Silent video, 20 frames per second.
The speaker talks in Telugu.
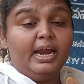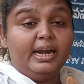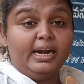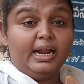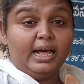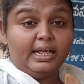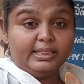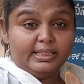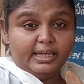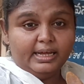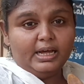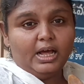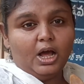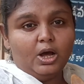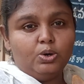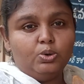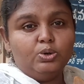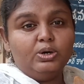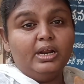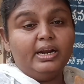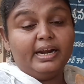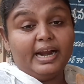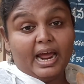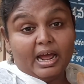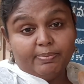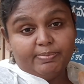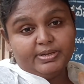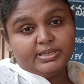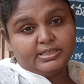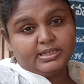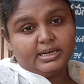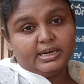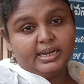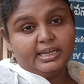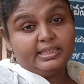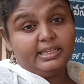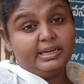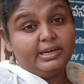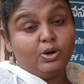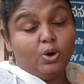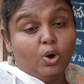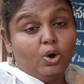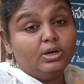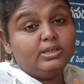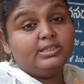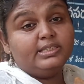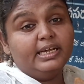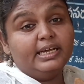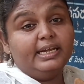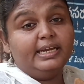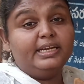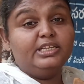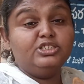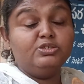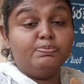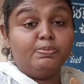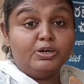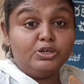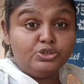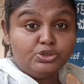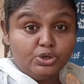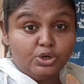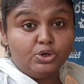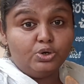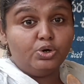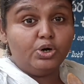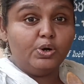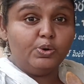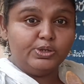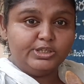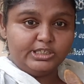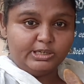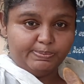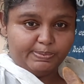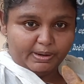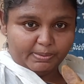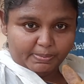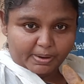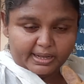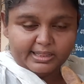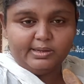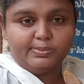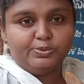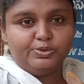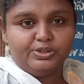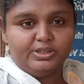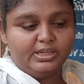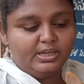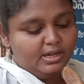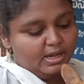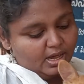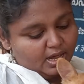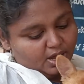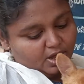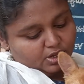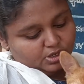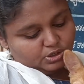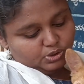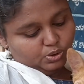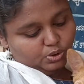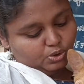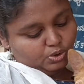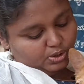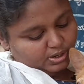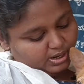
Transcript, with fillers: అండ్ అదే కాకుండా ర్యాబీస్ అనేది డాగ్స్ దగ్గర నుంచి మనుషులకు కూడా వచ్చే ప్రమాదం ఉంది సో